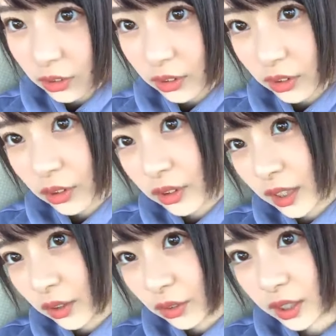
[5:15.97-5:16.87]
運、
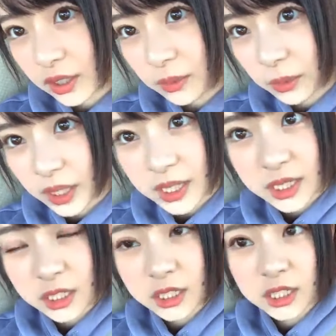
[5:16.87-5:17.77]
運なのか。でも
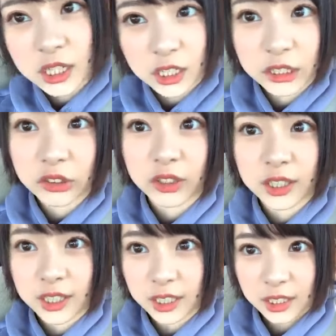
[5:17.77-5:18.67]
配信時間と
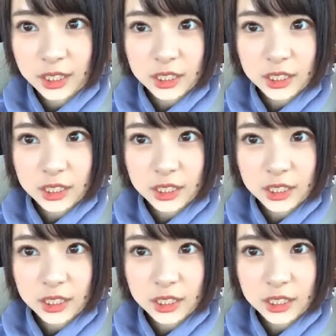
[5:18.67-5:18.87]
かね、